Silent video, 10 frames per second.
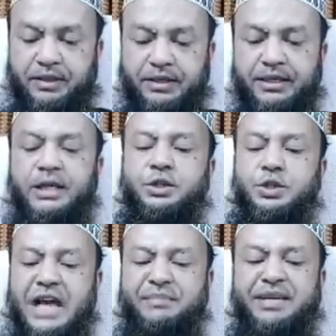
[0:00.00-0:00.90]
কিন্তু
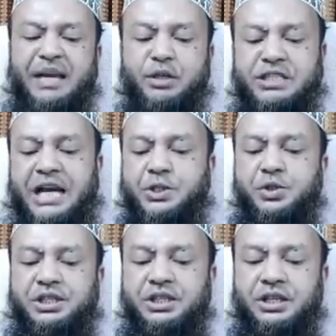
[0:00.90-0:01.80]
স্বামী এবং
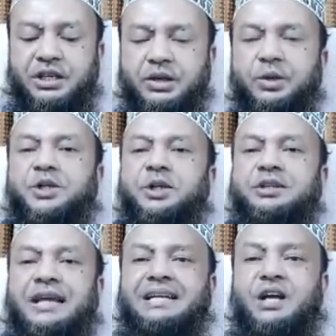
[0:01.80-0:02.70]
শাশুড়ি ওই
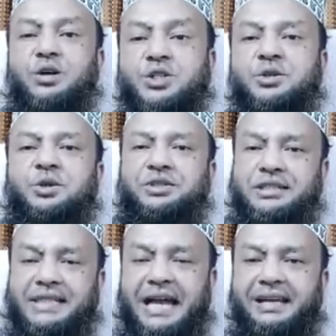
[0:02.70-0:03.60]
সন্তানটা নষ্ট করতে
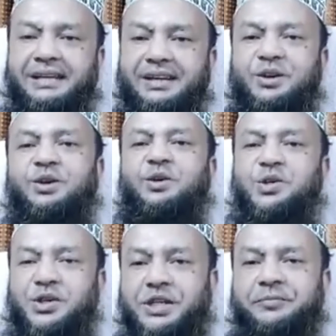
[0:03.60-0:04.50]
চায়
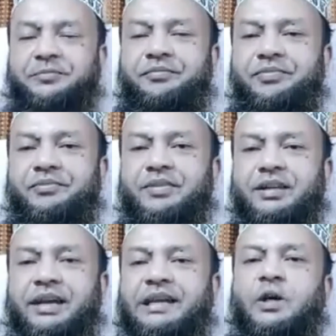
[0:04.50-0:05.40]
করণীয় কি
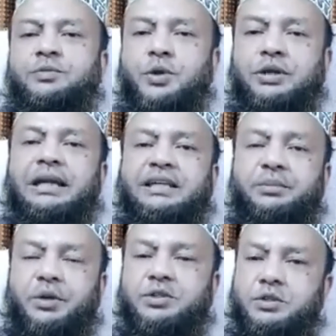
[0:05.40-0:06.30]
এটা খুব জটিল একটি
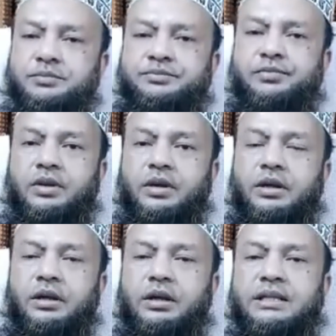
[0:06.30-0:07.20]
প্রশ্ন
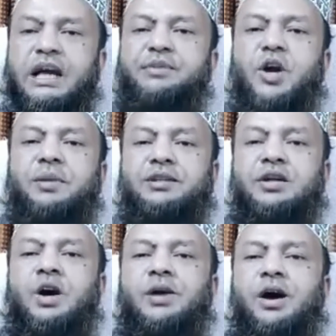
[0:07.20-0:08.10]
স্বামীর অবাধ্য
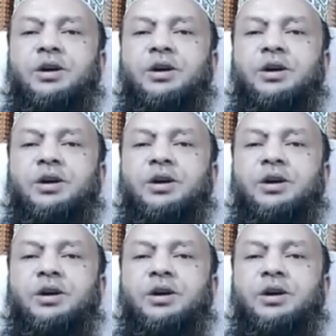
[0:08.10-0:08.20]
হওয়াও